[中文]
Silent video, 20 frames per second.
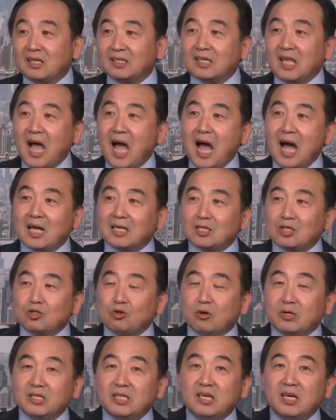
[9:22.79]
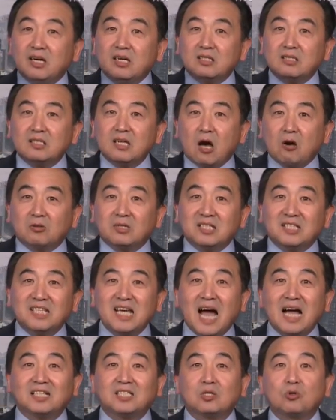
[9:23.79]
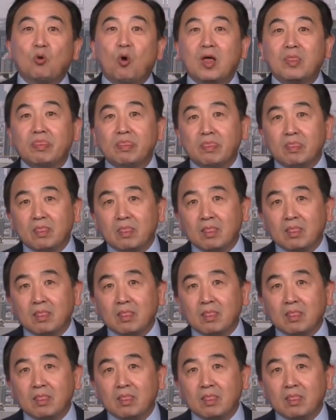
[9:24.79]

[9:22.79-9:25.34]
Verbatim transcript: 他所营造的价值观。